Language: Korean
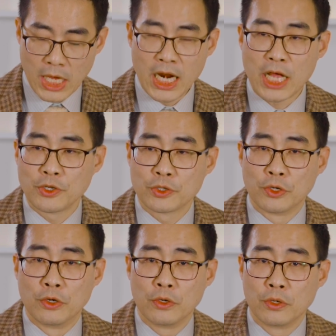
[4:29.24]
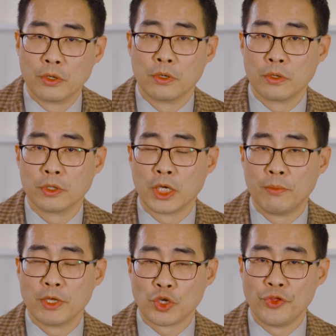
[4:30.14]
산화 안정성, 그
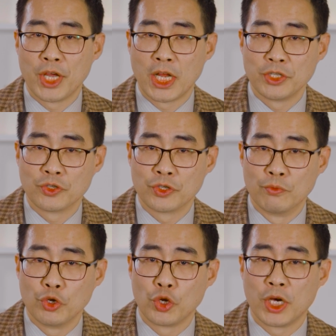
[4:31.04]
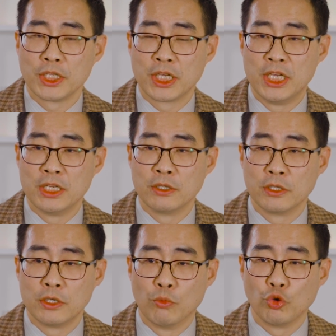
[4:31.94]
다음에 전단 안정성, 뭐 여러 가지
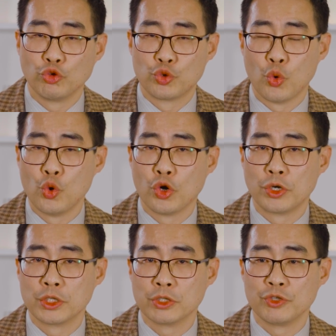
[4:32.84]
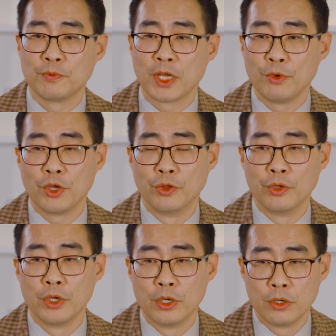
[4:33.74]
기능들 모두 좋은 거를 쓰고 싶다면
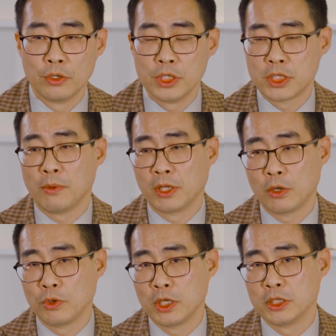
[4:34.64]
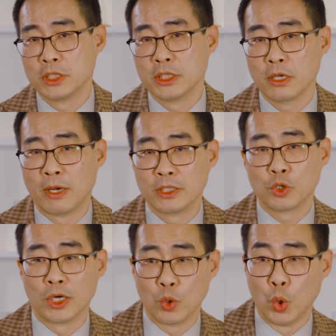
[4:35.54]
미스타 메탈로테는 쓰는 게 맞을
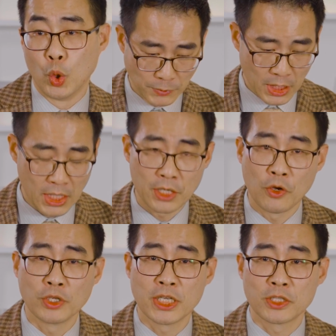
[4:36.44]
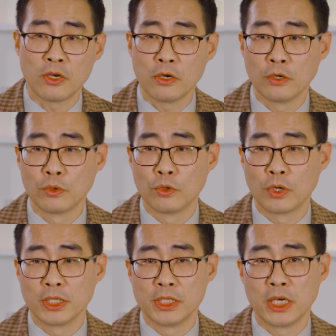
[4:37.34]
것 같고, 약간 경제성? 그런
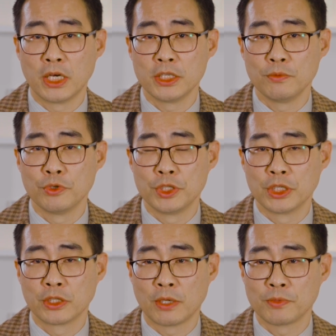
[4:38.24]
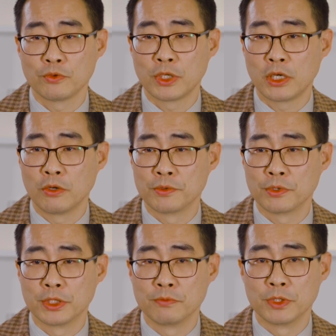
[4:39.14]
것까지 생각하시면 지크탑 써도 상관없을
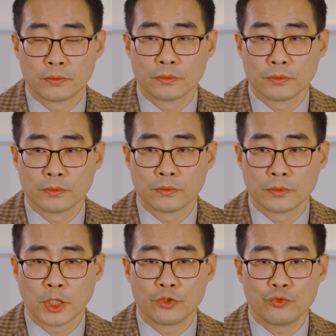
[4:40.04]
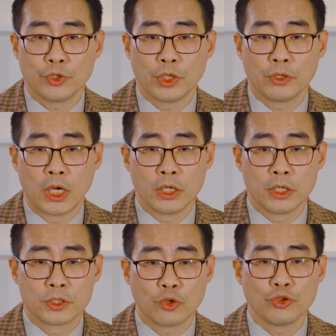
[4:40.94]
것 같습니다. 충분히 되겠네요. 아, 충분히 돼요. 아니,
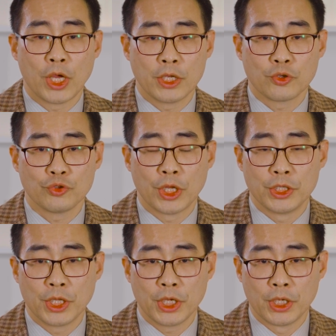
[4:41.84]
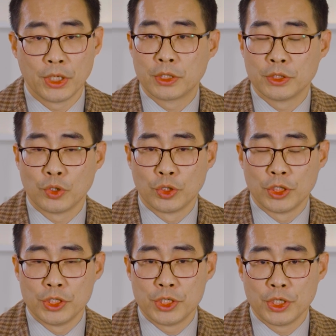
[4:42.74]
그냥 써도 돼. 써도 되는데,
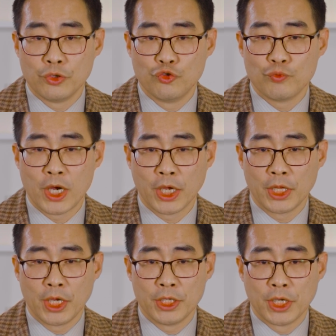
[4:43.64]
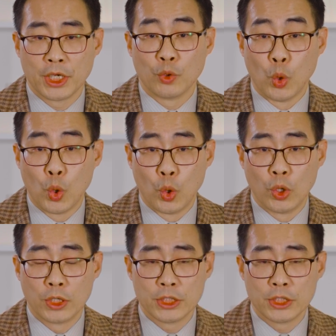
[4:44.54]
그거는 이제 유막에 대한 얘기고,